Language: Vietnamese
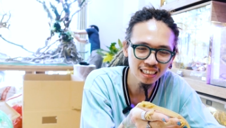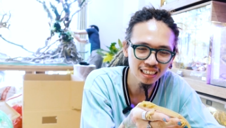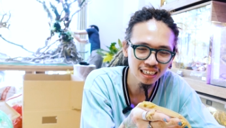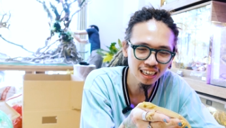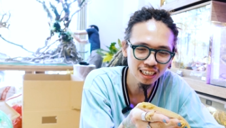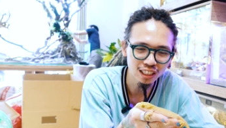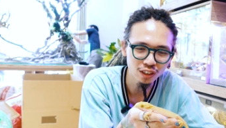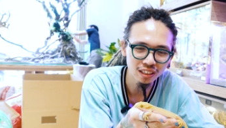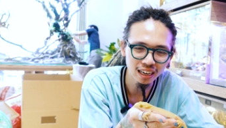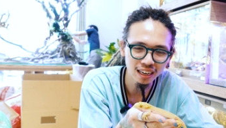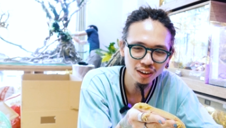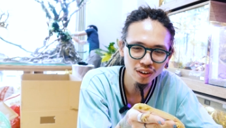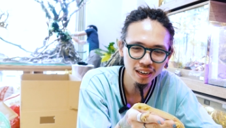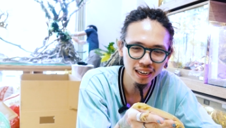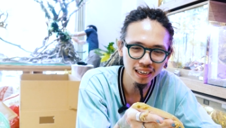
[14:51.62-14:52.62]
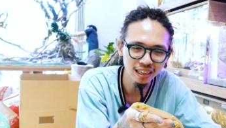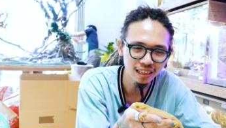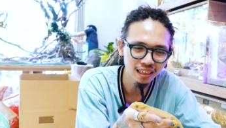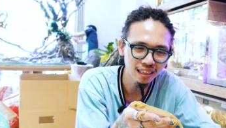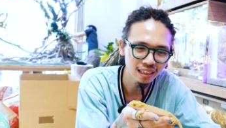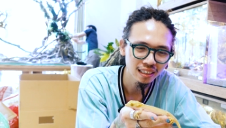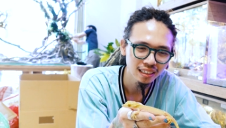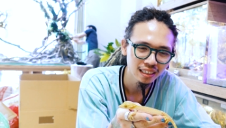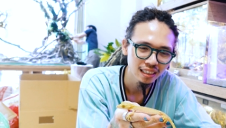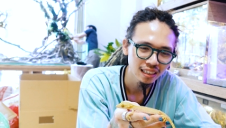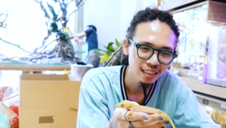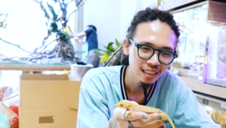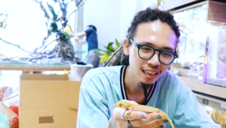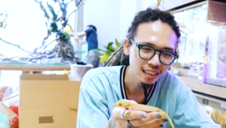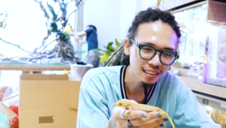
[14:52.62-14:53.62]
Thì tôi thấy con này
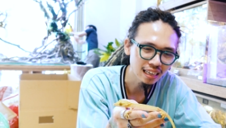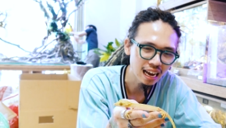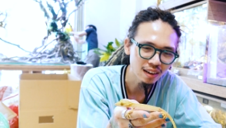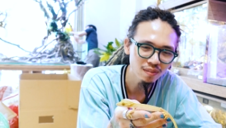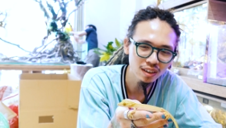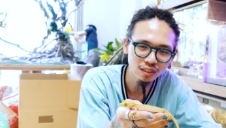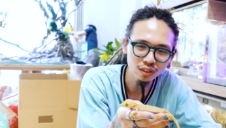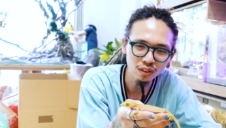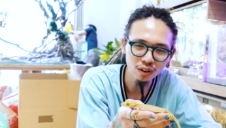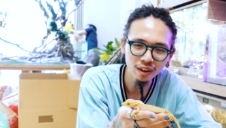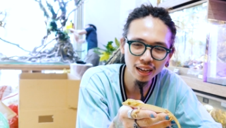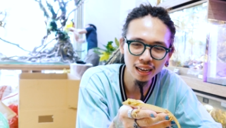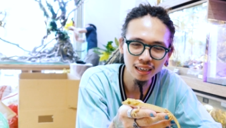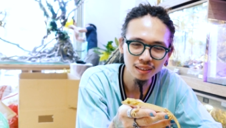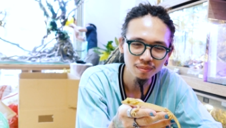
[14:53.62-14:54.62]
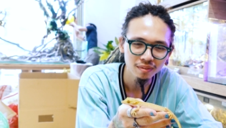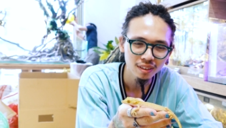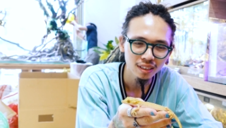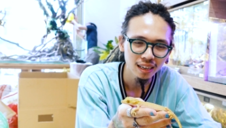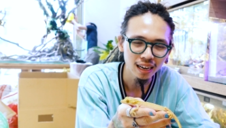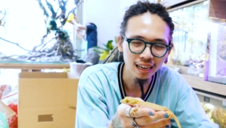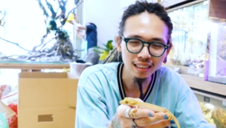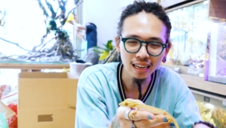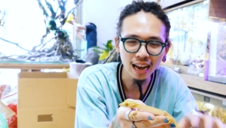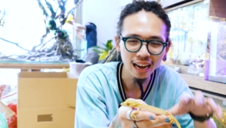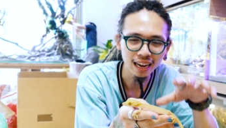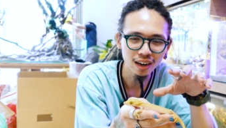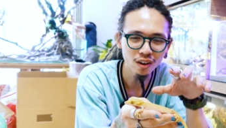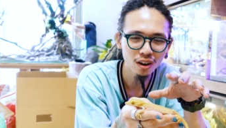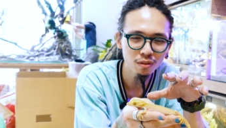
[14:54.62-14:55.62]
hình dáng mà có nghĩa là hình
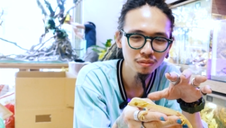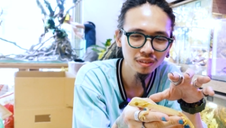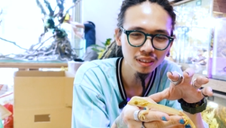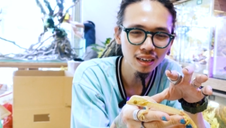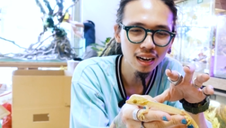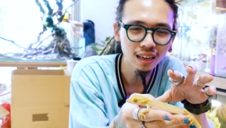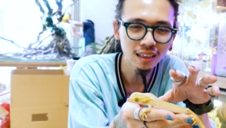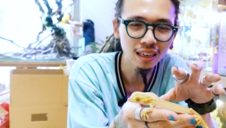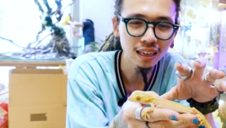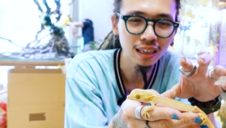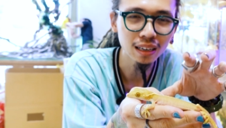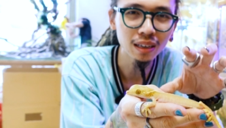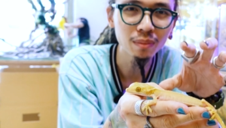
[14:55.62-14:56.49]
thể nó không được